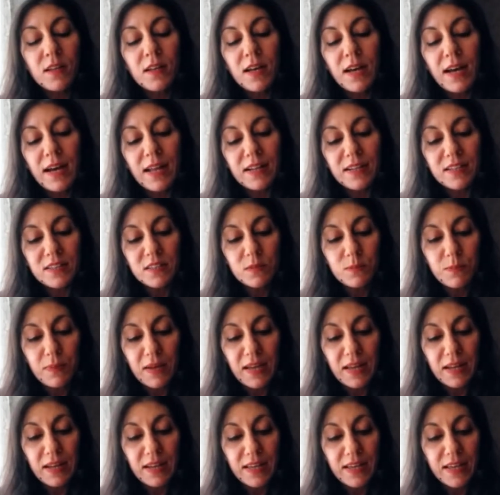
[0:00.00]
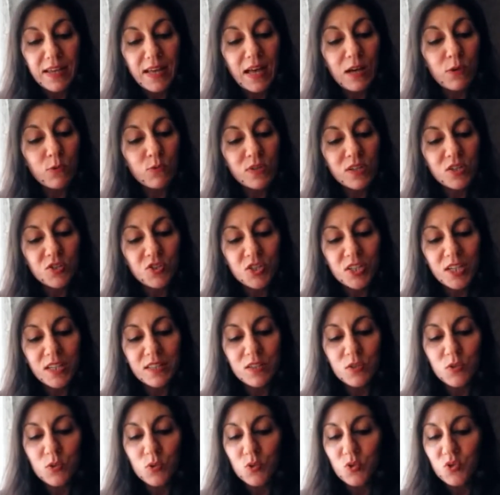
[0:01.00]
Alle spalle ha una scia
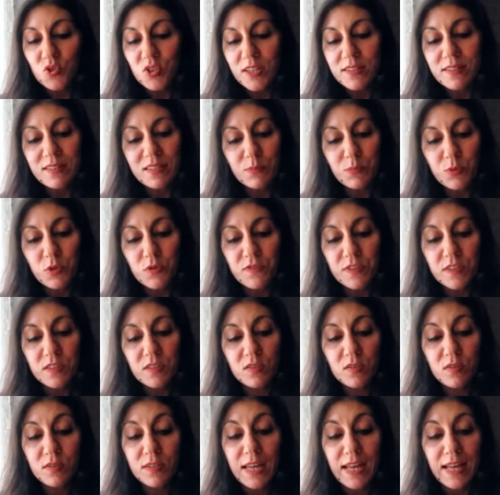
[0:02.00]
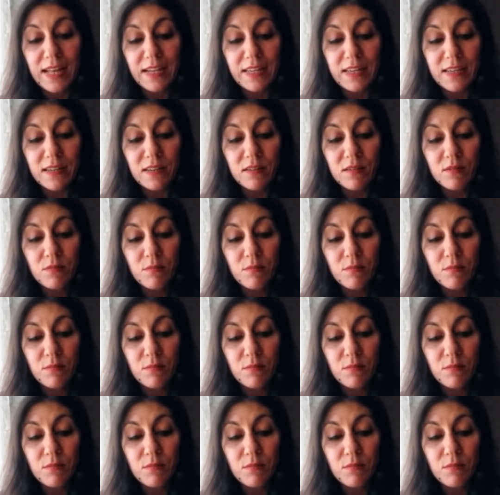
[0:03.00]
di successi professionali,